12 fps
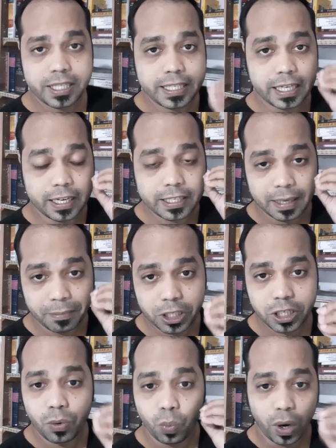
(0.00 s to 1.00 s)
যারা
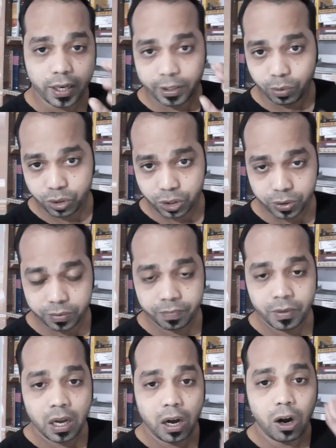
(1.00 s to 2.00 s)
সেমিস্টার ওয়ানে উঠছো
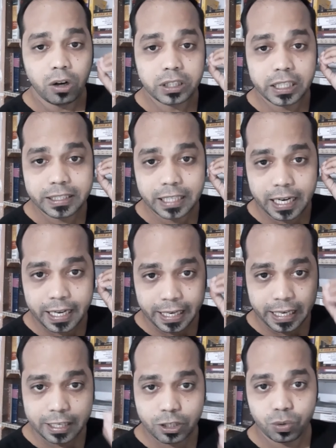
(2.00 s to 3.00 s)
অর্থাৎ যারা
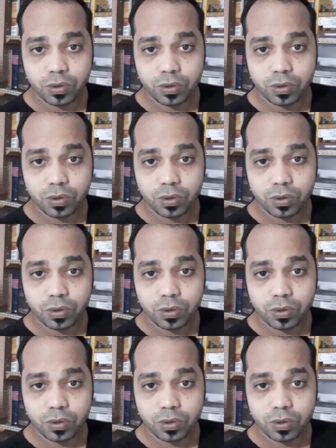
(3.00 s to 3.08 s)
ইংলিশ